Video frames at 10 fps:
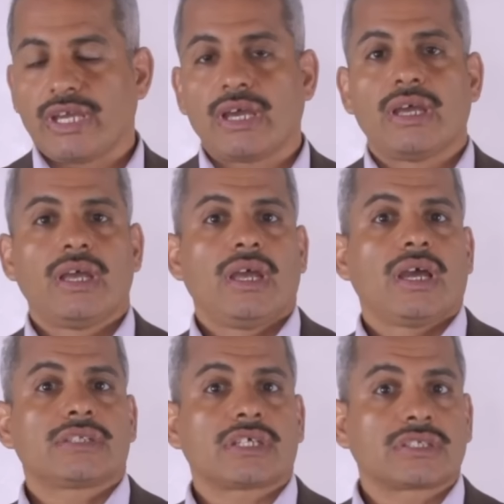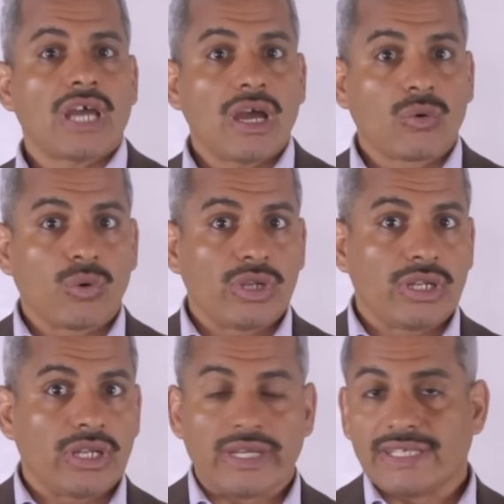23.5% اخترتها
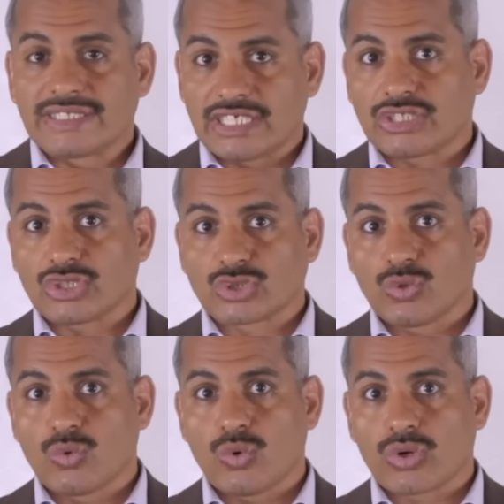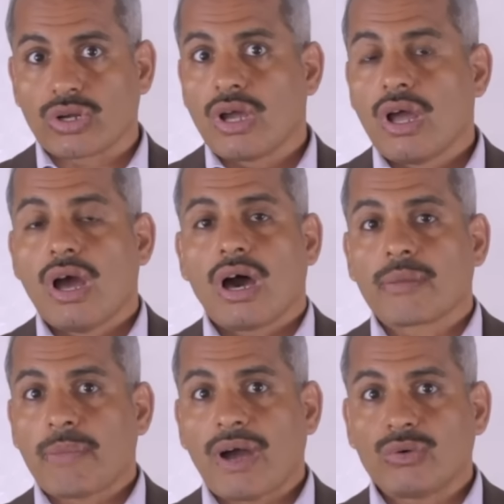كل ست شهور
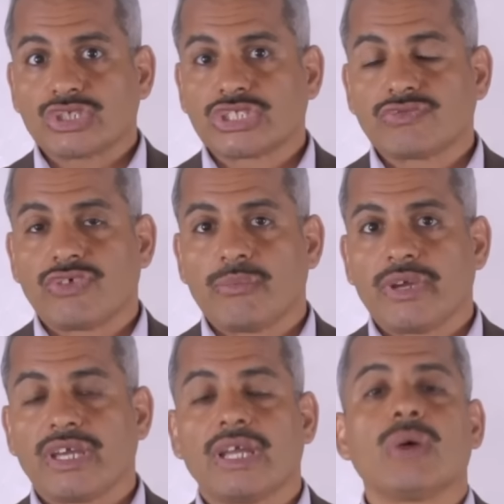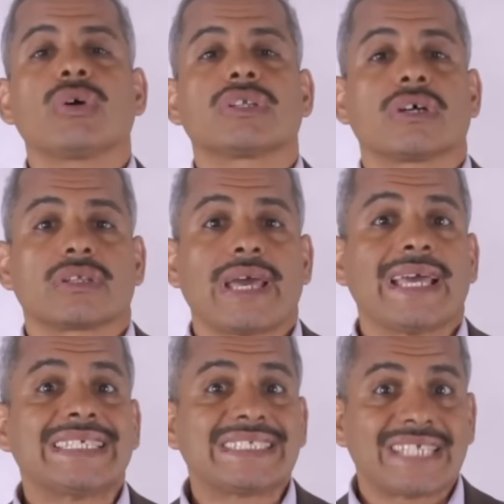24% لو
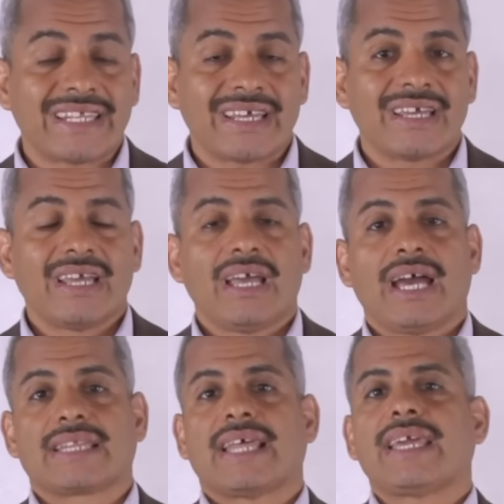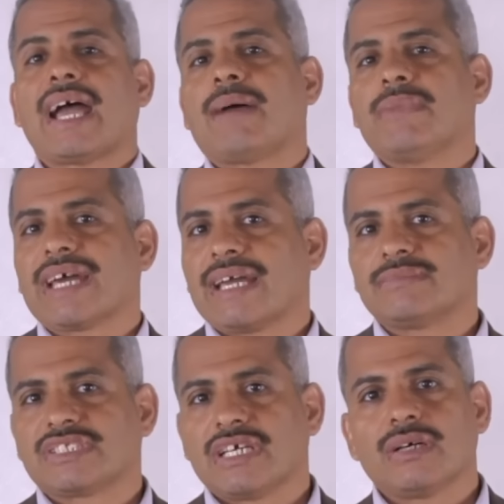اخترتها السنة هتلاقيها عاملة
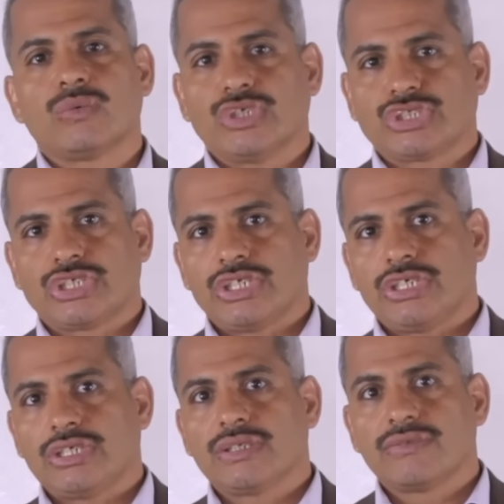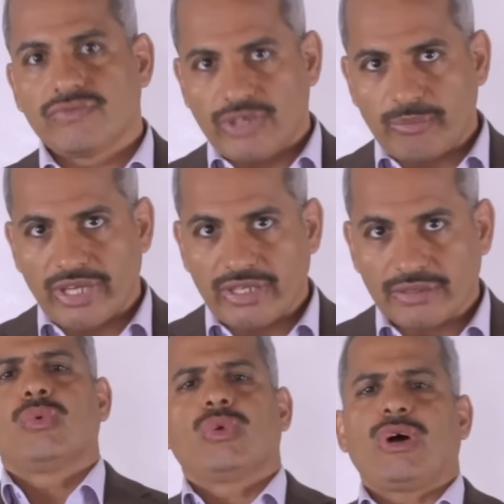25%
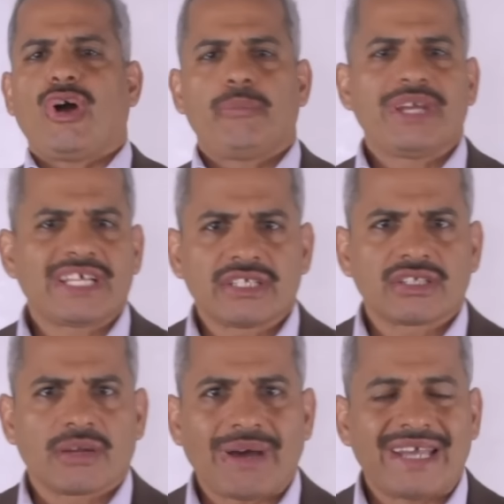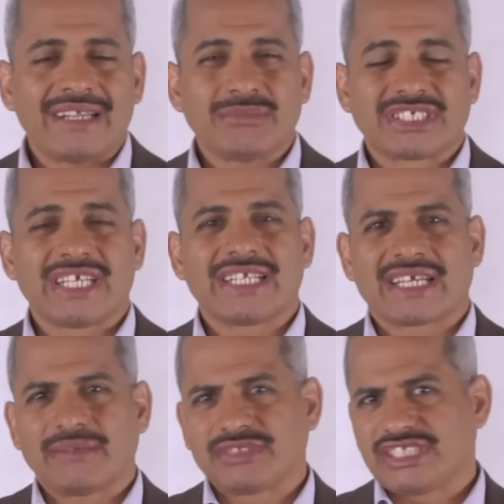ولو حبينا نضرب على المثال ال
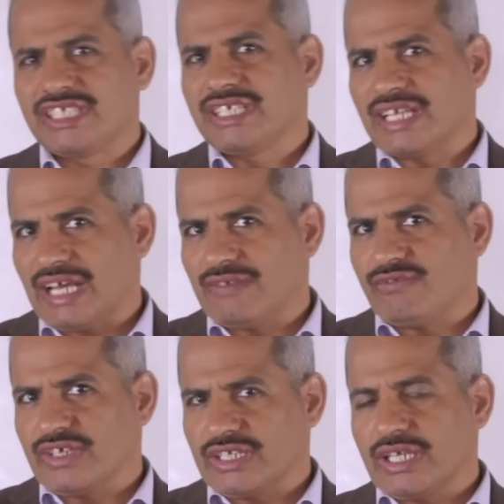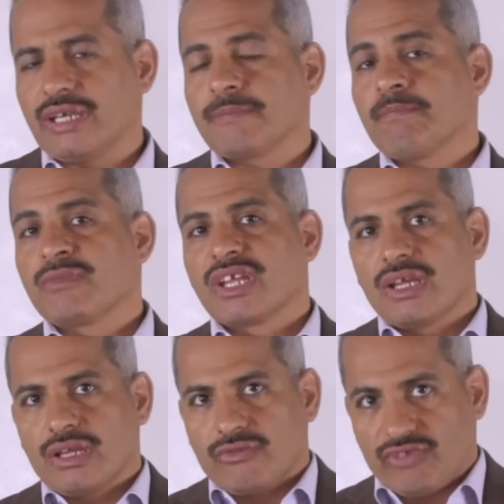50 ألف جنيه
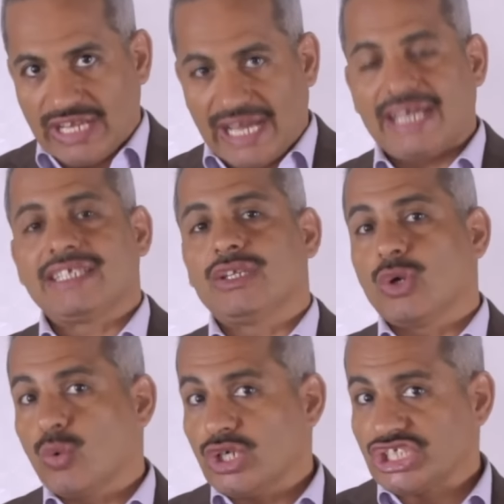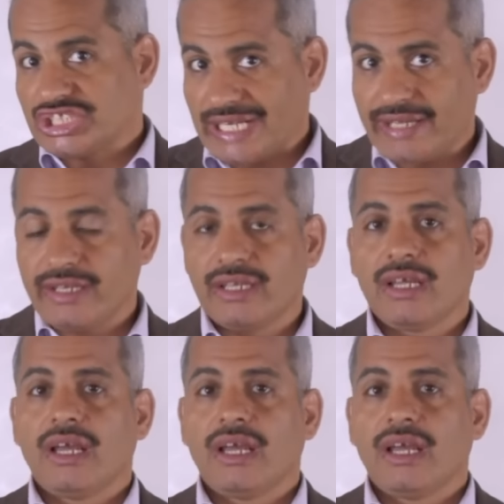في العائد اللي هو الشهري